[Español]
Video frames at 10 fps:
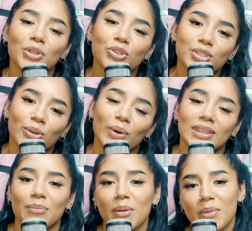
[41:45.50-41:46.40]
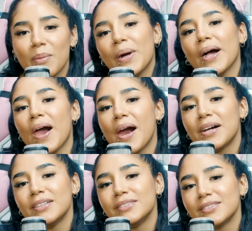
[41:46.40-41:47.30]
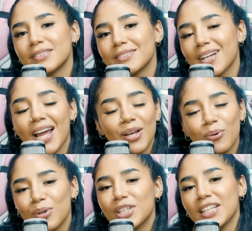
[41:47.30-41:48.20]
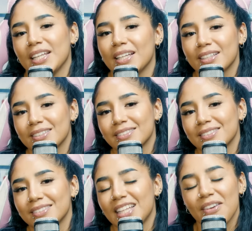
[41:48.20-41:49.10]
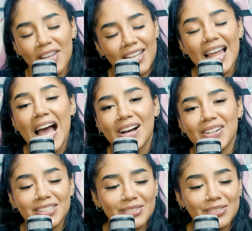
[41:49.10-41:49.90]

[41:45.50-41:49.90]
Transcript: metro cincuenta también mi mamá. Careculo tiene. De verdad, es